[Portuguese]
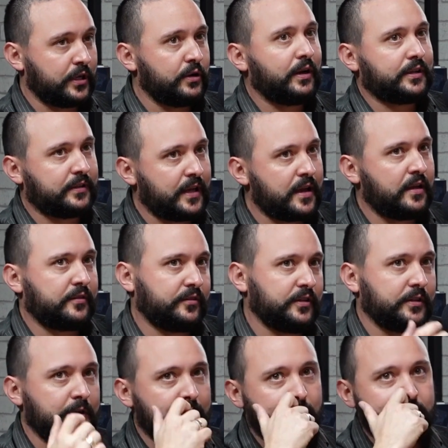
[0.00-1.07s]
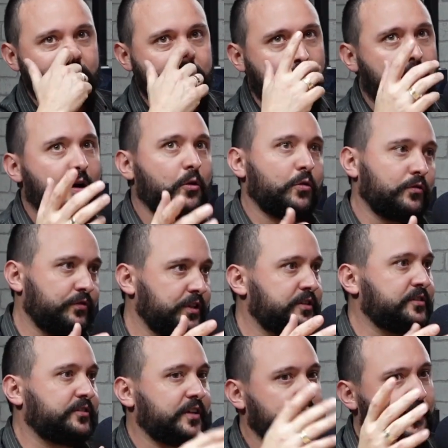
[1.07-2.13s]
eu até assim já ouvi
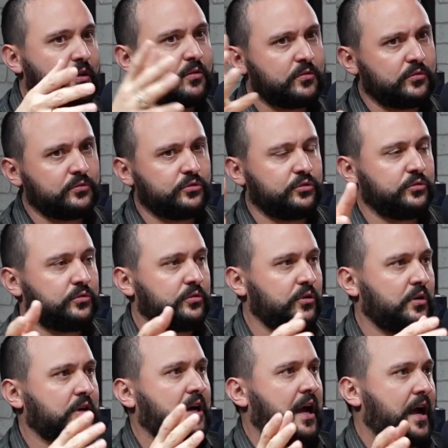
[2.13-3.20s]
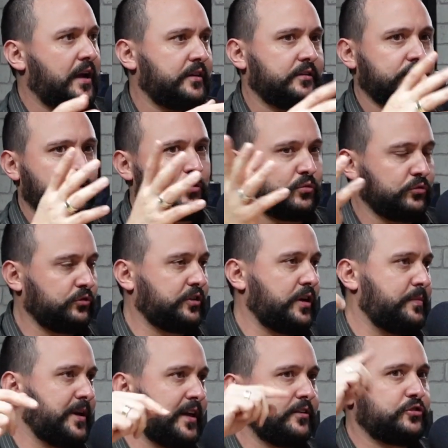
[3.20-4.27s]
dizer que em alguns locais, alguns
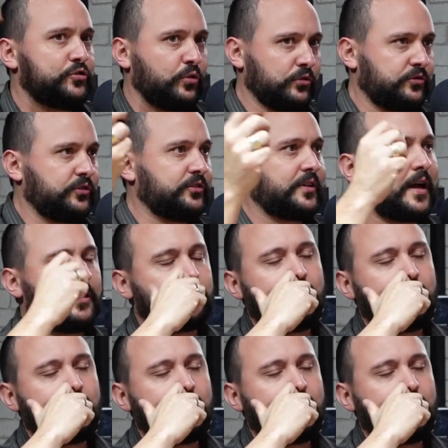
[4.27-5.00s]
IMLs de outros estados,